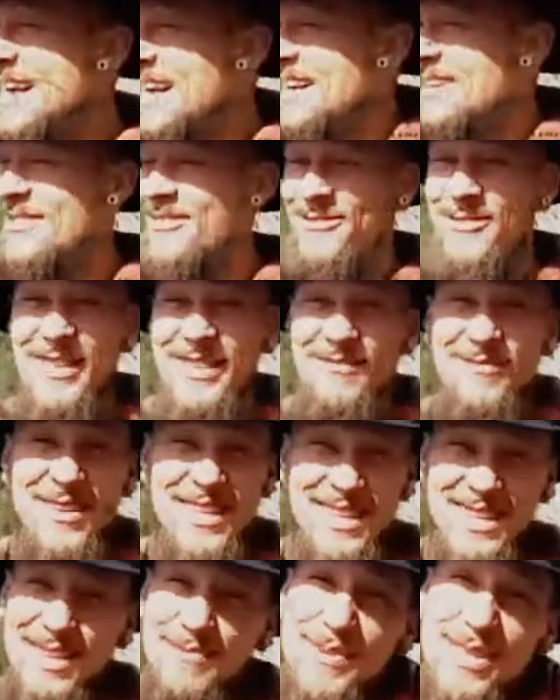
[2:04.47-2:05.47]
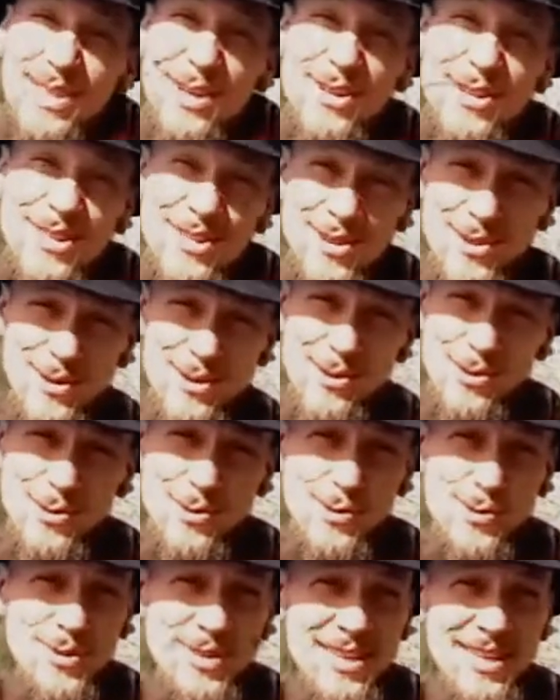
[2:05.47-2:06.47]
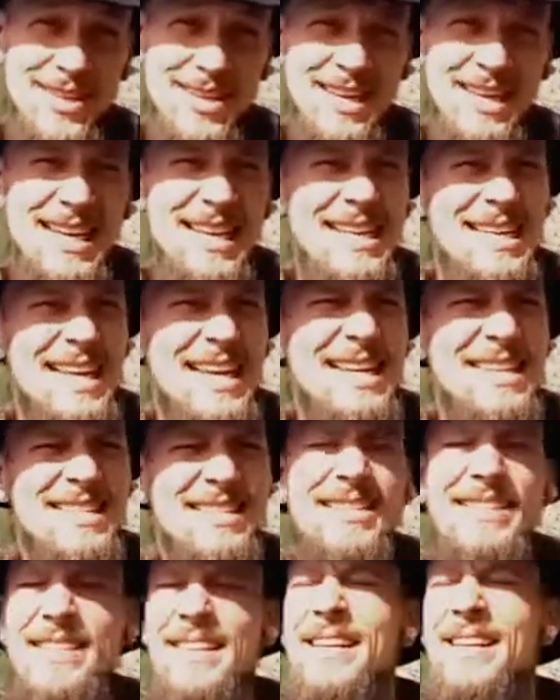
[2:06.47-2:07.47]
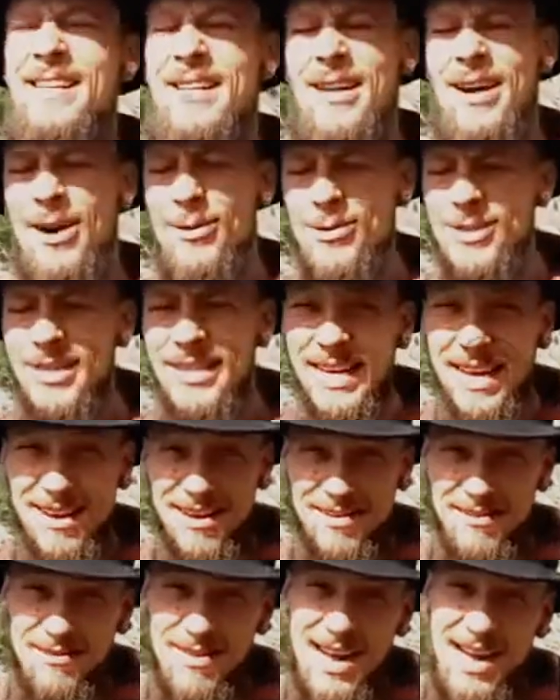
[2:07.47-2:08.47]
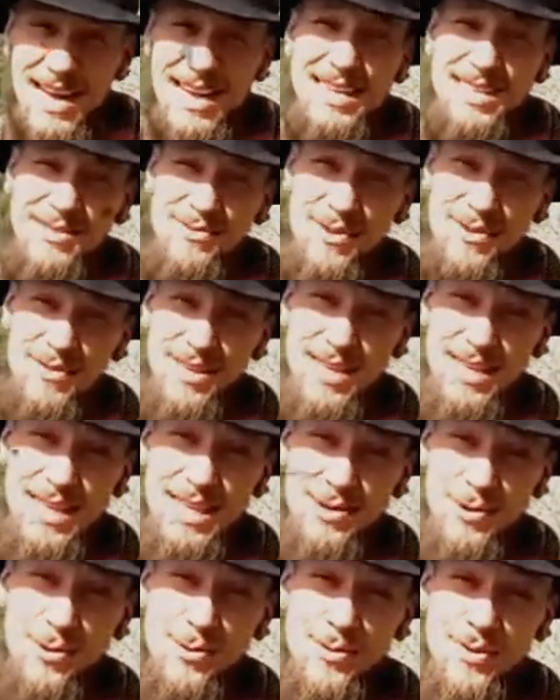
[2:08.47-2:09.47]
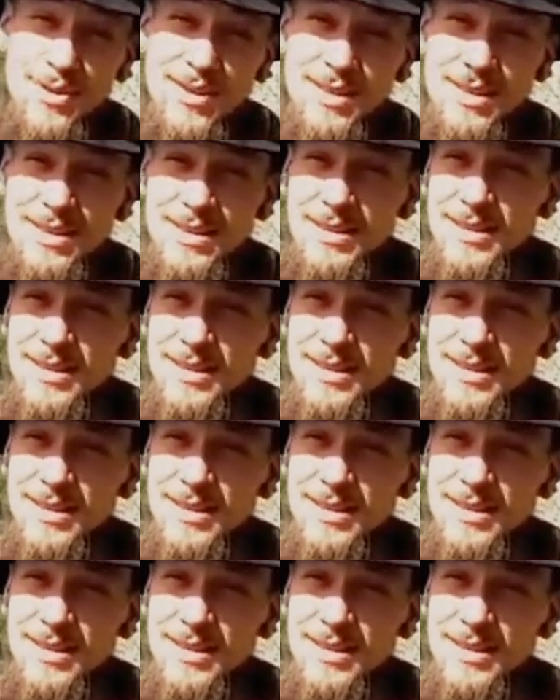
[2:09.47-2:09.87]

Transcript: ja, was gibt es sonst noch zu tun? Jedes Ziel außer der Wahrheitsverwirklichung